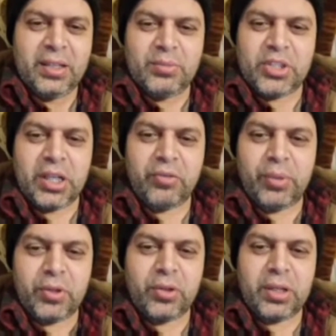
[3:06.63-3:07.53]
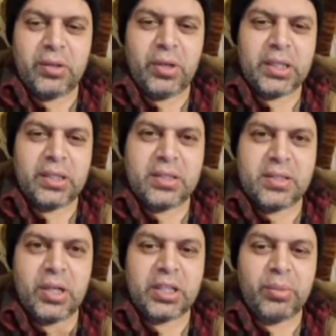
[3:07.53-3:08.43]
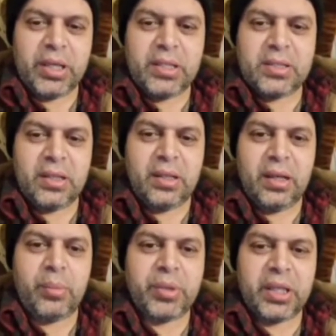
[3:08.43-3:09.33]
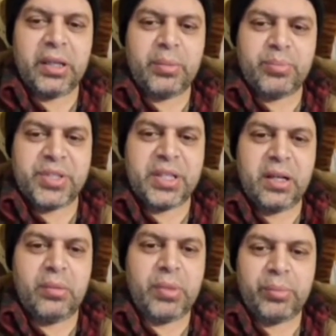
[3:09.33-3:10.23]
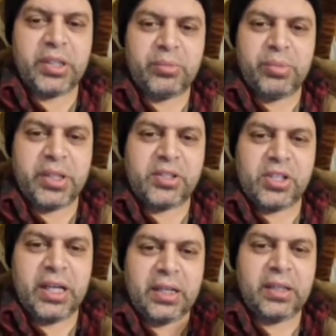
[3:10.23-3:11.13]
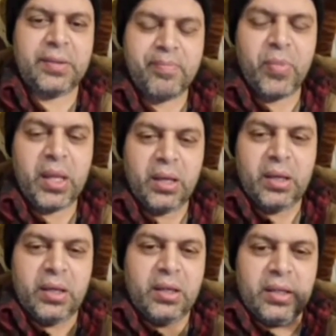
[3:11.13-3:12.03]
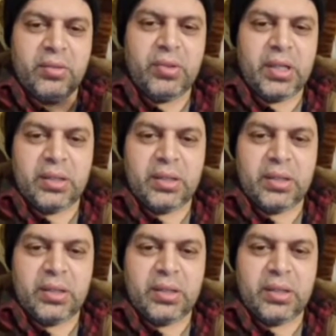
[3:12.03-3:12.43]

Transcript: مش عارف موجودة دلوقتي لسه دلوقتي بينزل إقلام كده بسن ما بتتبريش يعني ف